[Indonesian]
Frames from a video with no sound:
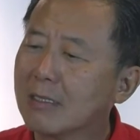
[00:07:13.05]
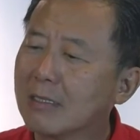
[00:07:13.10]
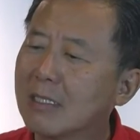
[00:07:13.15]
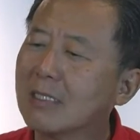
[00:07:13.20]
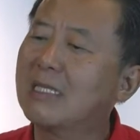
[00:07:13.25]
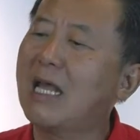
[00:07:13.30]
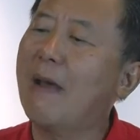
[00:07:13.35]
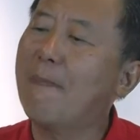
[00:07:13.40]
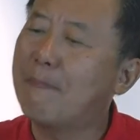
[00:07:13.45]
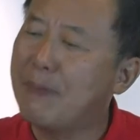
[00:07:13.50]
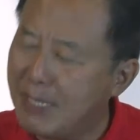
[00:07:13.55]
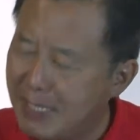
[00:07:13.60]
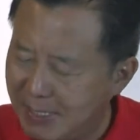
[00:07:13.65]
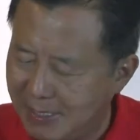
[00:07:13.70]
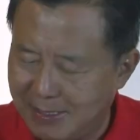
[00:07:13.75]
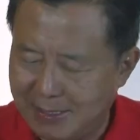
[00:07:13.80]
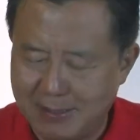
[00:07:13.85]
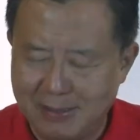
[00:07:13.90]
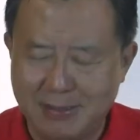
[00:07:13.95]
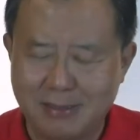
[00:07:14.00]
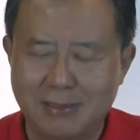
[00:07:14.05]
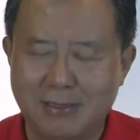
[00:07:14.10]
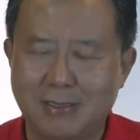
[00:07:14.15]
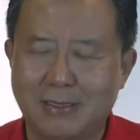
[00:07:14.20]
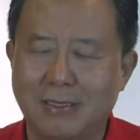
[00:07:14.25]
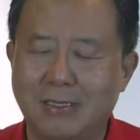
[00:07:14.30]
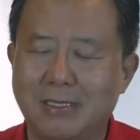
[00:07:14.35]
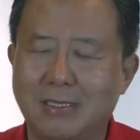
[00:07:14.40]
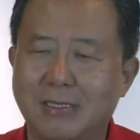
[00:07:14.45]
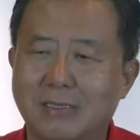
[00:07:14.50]
tetapi
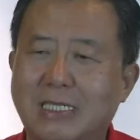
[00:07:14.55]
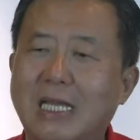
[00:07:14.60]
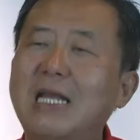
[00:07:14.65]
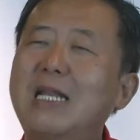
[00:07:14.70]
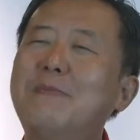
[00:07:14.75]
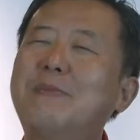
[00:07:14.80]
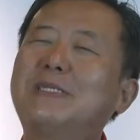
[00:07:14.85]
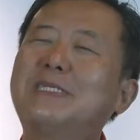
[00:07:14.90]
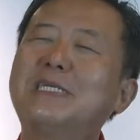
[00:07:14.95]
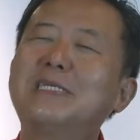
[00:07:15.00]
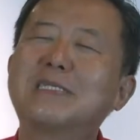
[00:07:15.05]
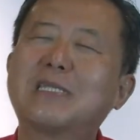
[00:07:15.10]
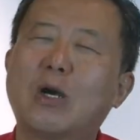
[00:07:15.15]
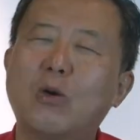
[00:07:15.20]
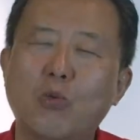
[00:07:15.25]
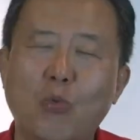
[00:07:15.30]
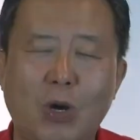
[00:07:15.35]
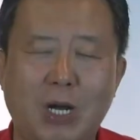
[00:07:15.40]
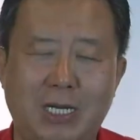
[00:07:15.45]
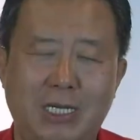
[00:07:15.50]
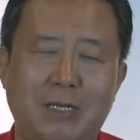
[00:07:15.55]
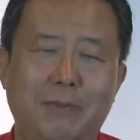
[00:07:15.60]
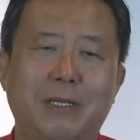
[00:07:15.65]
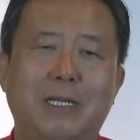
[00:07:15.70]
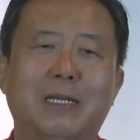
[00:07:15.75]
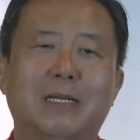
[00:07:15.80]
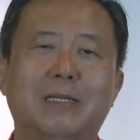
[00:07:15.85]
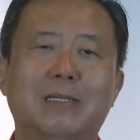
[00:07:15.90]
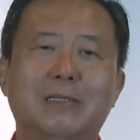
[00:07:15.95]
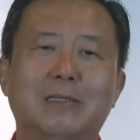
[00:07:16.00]
saya lebih cinta uang, dia bilang.